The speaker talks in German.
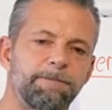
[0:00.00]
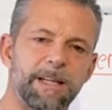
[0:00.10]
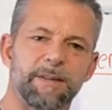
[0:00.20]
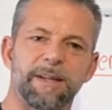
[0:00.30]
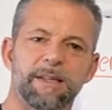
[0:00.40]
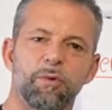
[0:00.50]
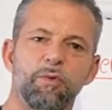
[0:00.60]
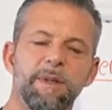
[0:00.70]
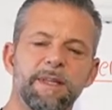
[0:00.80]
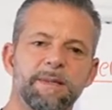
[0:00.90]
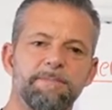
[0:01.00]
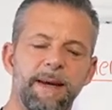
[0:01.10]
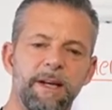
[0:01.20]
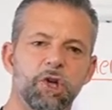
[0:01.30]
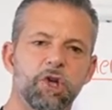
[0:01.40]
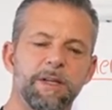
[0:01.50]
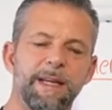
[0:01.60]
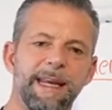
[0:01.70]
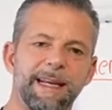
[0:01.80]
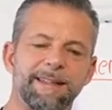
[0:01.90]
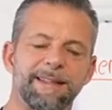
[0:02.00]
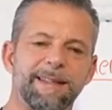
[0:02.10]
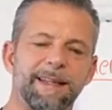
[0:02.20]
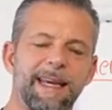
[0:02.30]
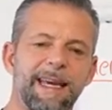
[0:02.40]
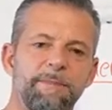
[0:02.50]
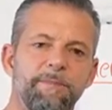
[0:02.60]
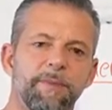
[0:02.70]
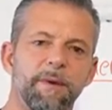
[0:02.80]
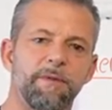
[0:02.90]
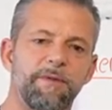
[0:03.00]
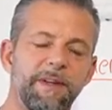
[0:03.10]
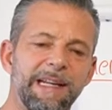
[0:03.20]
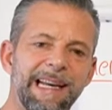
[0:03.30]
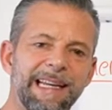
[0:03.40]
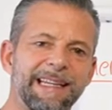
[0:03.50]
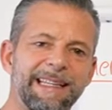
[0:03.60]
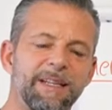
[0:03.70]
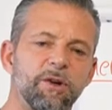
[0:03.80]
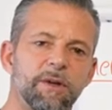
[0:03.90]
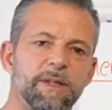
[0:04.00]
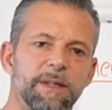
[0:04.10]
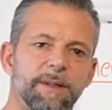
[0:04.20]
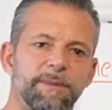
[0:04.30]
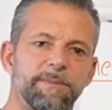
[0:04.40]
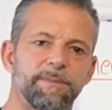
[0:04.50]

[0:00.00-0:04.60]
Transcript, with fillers: was, was uns Menschen extrem viel Energie kostet.